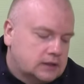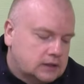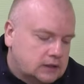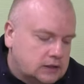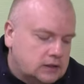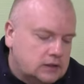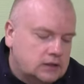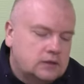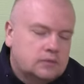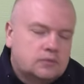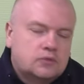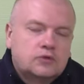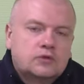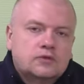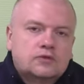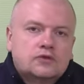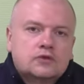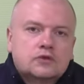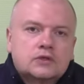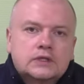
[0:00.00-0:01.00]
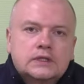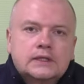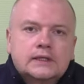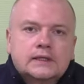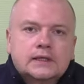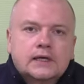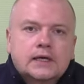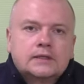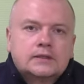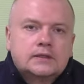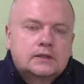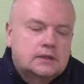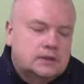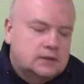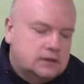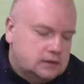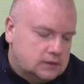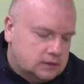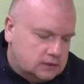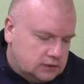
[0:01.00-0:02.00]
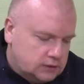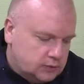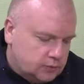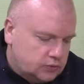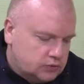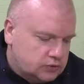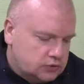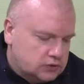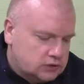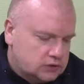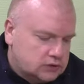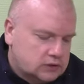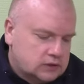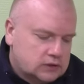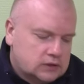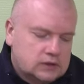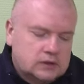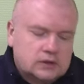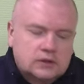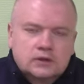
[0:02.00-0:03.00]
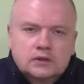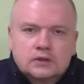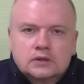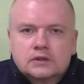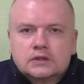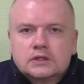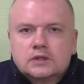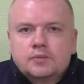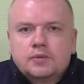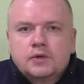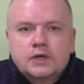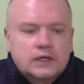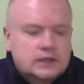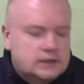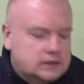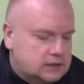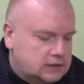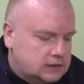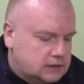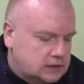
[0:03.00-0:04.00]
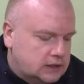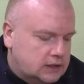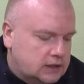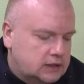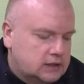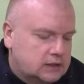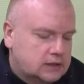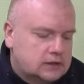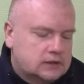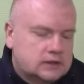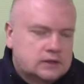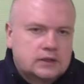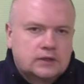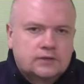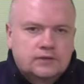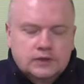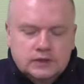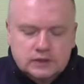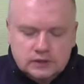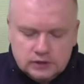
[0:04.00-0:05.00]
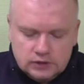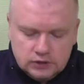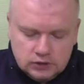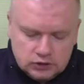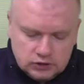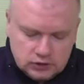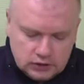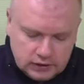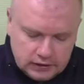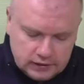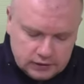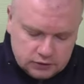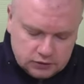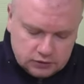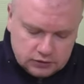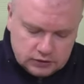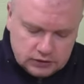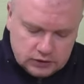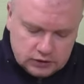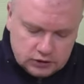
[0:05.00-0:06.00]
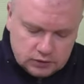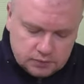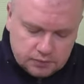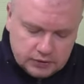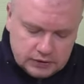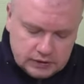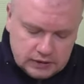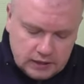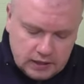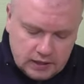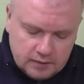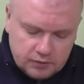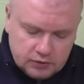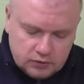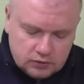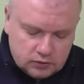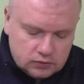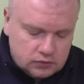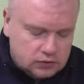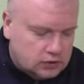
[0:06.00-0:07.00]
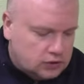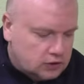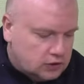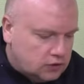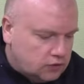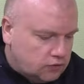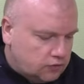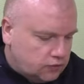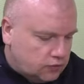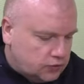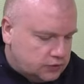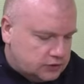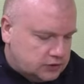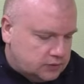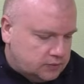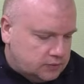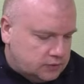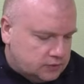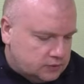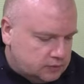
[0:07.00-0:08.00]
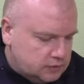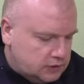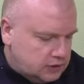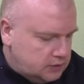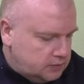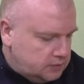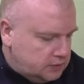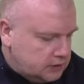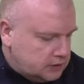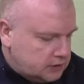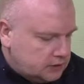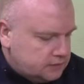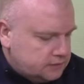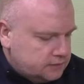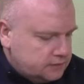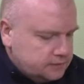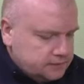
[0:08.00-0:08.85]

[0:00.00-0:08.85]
и будет все слетать, и не будет э, цепляться за, соответственно, нижнее кольцо. Значит, по диаметру 8 миллиметров.